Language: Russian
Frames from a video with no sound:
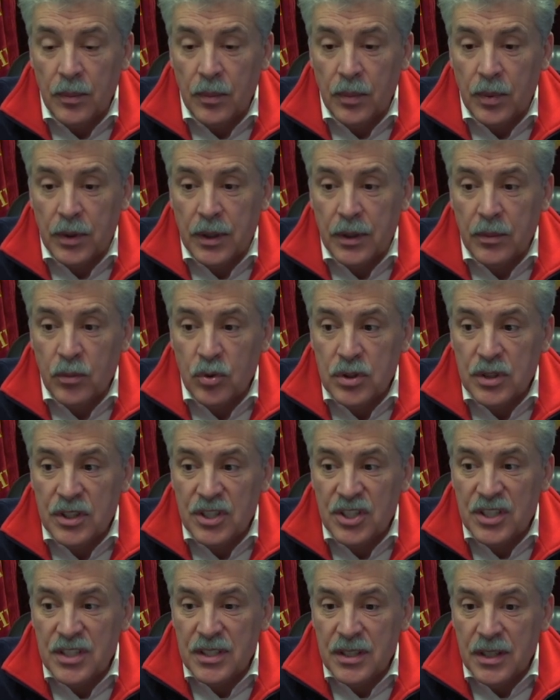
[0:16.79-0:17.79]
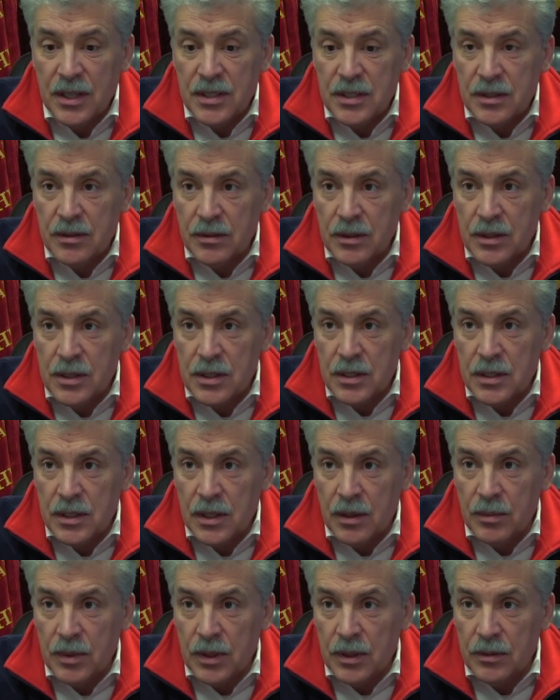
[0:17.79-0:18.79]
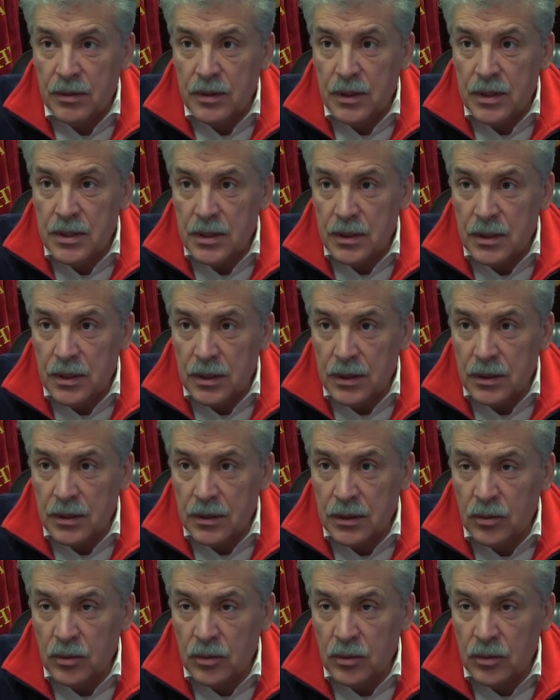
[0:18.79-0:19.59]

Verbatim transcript: Потому что 16 числа были внесены,